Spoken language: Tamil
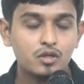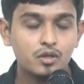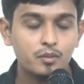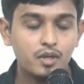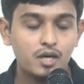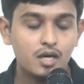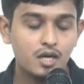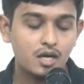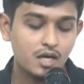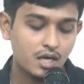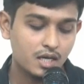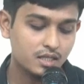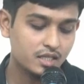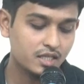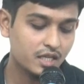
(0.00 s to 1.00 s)
கொண்டோம்னா
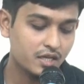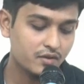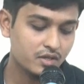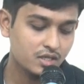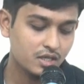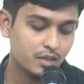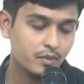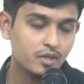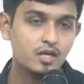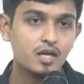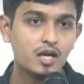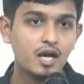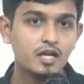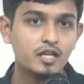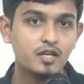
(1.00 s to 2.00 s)
அந்த இறைவன் நமக்கு
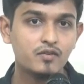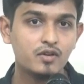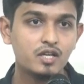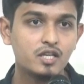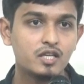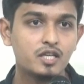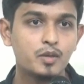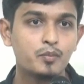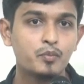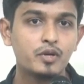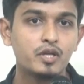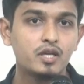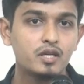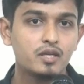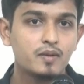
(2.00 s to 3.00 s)
காட்டிய வழி
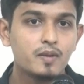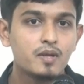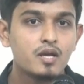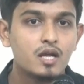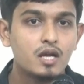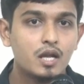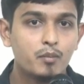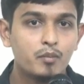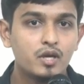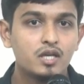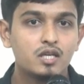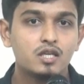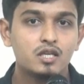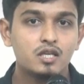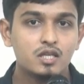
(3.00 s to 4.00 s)
எப்படி நம்ம
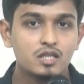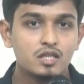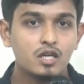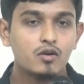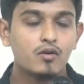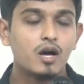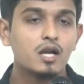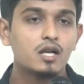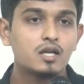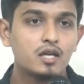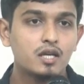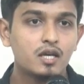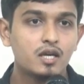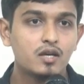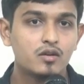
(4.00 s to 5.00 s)
இந்த
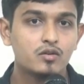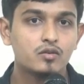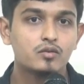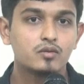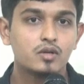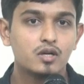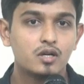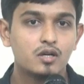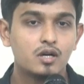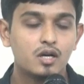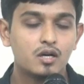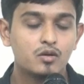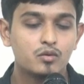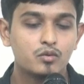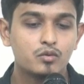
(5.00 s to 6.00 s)
வாழ்க்கையை
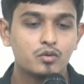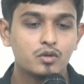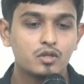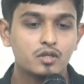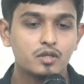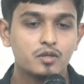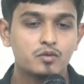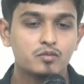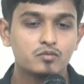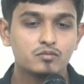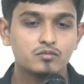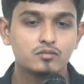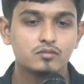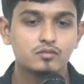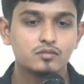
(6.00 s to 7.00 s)
ஒரு
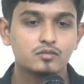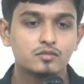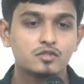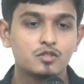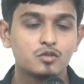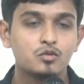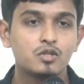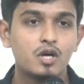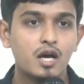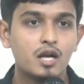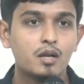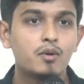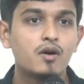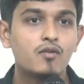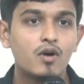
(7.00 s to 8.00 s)

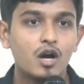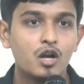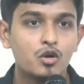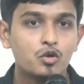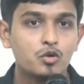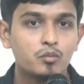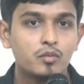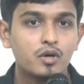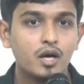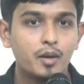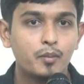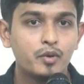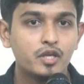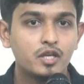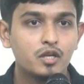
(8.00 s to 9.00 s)
உதாரணமாக வாழணும்
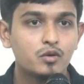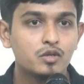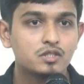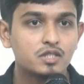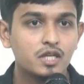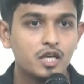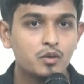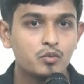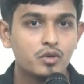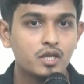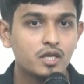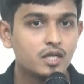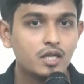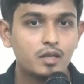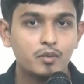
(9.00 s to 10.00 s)
அப்படிங்கிற ஒரு
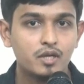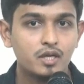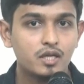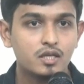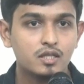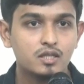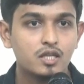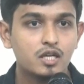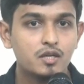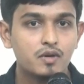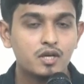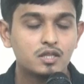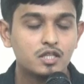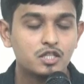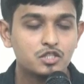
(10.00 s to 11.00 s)
செயல்முறை நமக்கு
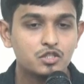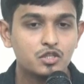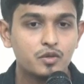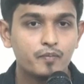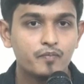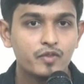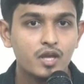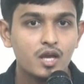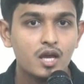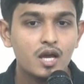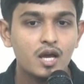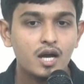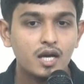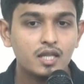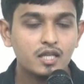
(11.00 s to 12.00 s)
தெளிவாக தெரிஞ்சிடும்
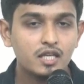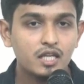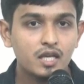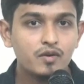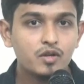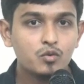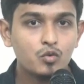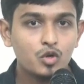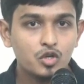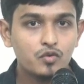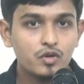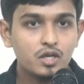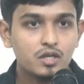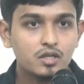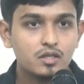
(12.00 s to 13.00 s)
அந்த இறைவன்
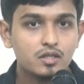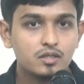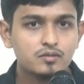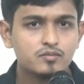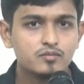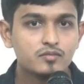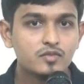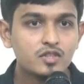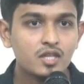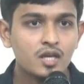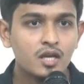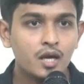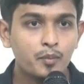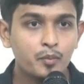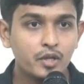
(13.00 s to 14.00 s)
ஒருவன்
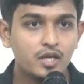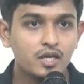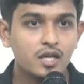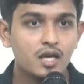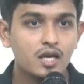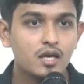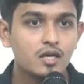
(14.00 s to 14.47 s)
அப்படிங்கிற